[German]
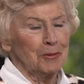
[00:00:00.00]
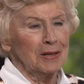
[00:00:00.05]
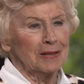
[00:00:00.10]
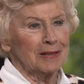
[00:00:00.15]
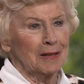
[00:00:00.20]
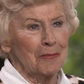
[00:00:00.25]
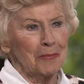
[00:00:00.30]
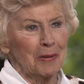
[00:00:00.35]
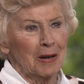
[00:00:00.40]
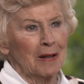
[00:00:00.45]
bin ich
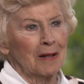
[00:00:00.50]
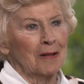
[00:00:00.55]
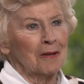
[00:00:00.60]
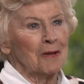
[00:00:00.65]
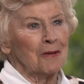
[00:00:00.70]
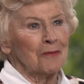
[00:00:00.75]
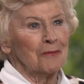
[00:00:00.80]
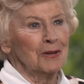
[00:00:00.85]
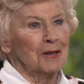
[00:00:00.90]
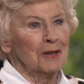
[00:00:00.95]
dann bei der
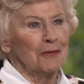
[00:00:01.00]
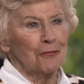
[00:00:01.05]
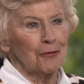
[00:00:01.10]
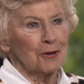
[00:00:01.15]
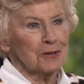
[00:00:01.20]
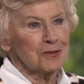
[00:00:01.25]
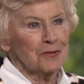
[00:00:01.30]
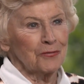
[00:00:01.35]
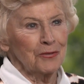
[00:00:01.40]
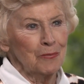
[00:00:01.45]
Willi
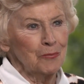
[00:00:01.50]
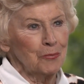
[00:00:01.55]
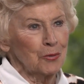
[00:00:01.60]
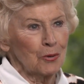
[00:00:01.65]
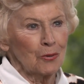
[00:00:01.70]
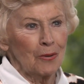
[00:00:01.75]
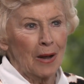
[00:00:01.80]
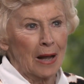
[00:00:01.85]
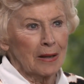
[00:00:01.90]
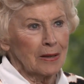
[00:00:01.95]
Forst
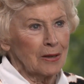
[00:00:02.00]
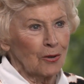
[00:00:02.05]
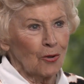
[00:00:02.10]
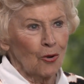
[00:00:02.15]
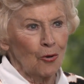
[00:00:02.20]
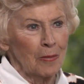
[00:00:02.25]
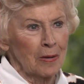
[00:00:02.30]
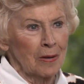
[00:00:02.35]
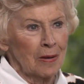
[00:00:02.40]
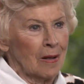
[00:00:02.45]
Filmbüro
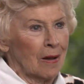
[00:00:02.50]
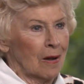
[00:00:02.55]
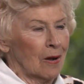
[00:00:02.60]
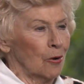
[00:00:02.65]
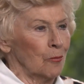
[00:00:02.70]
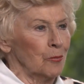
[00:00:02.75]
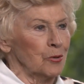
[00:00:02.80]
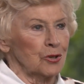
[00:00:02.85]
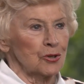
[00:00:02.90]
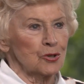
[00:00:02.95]
angekommen,
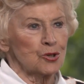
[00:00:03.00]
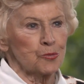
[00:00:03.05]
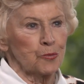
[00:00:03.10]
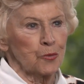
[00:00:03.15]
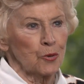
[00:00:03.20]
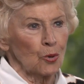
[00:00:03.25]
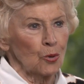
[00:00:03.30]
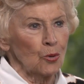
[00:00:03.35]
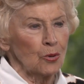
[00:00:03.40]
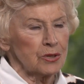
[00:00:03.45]
habe mich ins
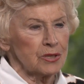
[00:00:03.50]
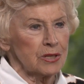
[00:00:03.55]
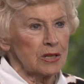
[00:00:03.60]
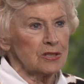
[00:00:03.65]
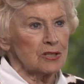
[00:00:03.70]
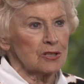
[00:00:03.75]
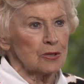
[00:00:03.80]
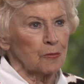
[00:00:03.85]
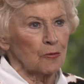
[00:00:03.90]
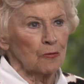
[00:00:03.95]
Büro
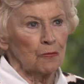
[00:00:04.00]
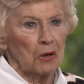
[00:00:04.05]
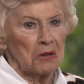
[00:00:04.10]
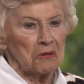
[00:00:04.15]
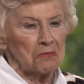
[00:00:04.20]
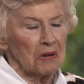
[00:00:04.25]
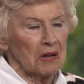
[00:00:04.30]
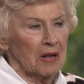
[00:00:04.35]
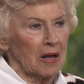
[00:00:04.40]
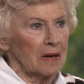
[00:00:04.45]
gesetzt, habe
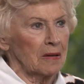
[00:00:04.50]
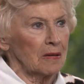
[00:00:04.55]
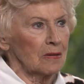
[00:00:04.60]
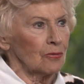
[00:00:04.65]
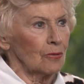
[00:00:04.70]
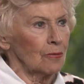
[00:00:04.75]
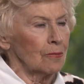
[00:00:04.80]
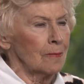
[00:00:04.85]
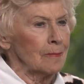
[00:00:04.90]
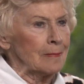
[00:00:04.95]
gewartet, war keiner
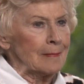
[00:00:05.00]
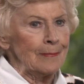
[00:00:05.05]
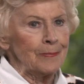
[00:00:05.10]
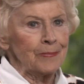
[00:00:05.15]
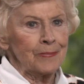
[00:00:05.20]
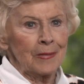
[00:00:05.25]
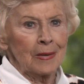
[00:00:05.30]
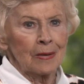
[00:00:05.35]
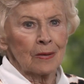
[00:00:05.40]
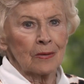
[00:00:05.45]
da.
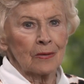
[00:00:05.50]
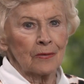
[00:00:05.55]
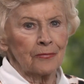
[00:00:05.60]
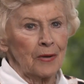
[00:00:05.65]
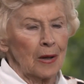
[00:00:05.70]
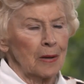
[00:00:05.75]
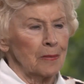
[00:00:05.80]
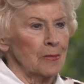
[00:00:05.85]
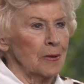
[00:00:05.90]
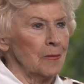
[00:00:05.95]

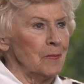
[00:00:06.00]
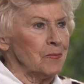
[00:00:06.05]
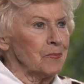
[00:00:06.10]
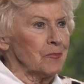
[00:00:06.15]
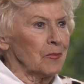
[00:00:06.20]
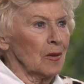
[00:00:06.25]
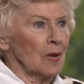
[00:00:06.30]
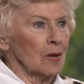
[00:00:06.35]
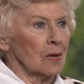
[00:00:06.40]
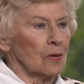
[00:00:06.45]
Auf einmal
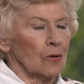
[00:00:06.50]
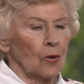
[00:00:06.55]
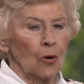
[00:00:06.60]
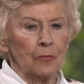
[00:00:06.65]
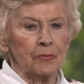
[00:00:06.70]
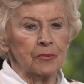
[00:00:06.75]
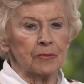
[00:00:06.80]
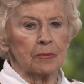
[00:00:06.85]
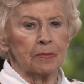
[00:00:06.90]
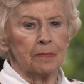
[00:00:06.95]

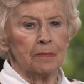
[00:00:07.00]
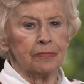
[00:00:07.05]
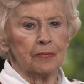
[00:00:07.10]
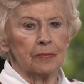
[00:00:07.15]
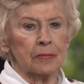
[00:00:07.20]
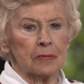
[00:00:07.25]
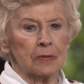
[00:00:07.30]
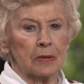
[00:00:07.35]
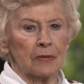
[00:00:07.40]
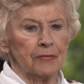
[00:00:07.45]
kommt
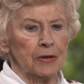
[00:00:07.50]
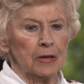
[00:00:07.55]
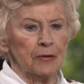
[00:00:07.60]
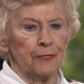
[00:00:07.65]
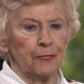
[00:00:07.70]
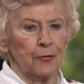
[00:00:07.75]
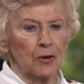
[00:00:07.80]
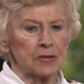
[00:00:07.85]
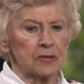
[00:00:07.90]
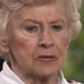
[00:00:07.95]
der Willi
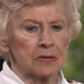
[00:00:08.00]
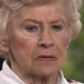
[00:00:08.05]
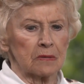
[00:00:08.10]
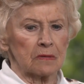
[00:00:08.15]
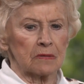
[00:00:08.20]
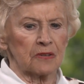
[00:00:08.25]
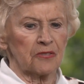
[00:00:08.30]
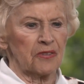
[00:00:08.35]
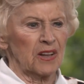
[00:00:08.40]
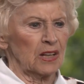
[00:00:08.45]
Forst
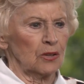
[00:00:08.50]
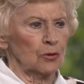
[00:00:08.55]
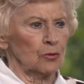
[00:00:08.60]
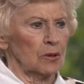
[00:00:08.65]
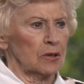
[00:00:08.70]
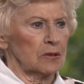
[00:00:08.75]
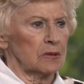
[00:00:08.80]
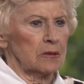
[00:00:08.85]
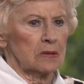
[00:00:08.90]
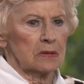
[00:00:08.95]
quer
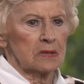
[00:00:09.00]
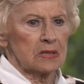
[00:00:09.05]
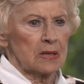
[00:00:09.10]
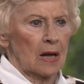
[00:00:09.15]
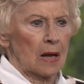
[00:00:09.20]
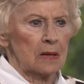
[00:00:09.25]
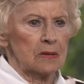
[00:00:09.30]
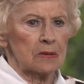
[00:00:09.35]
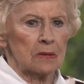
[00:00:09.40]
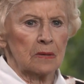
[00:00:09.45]
durch den
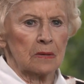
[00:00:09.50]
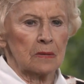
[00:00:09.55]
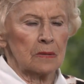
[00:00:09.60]
Saal,